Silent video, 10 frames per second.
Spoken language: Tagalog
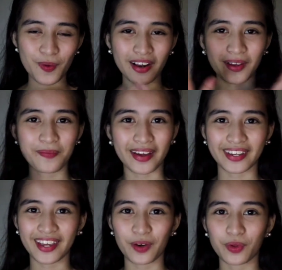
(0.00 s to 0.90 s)
Welcome back
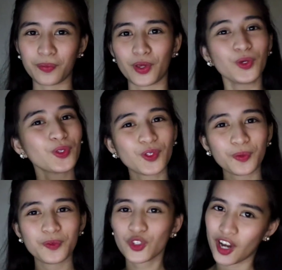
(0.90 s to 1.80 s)
again with my
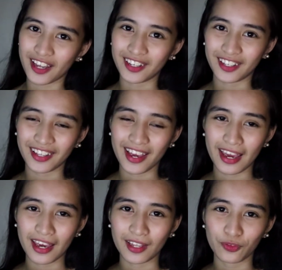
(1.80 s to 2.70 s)
YouTube channel
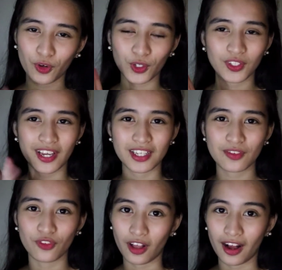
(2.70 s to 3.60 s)
and for
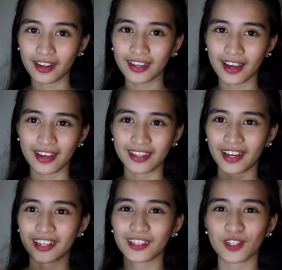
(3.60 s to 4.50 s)
today's vlog ay
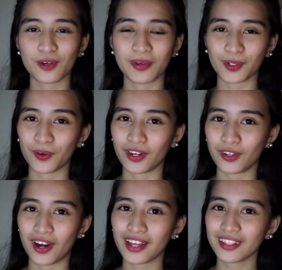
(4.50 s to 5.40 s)
nakikita niyo naman kung
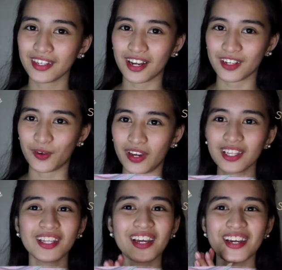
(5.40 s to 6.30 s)
ano yung ating
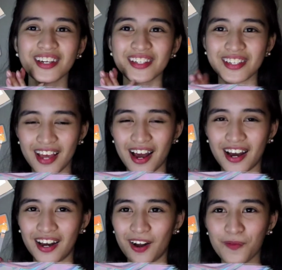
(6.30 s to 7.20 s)
gagawin
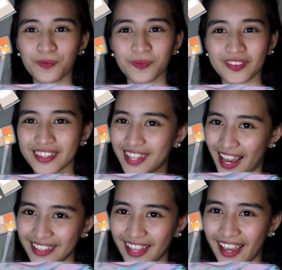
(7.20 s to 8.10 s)
sa
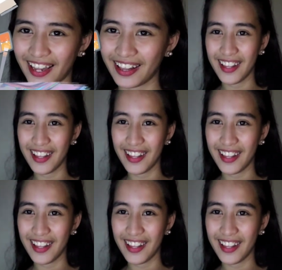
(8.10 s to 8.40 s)
title.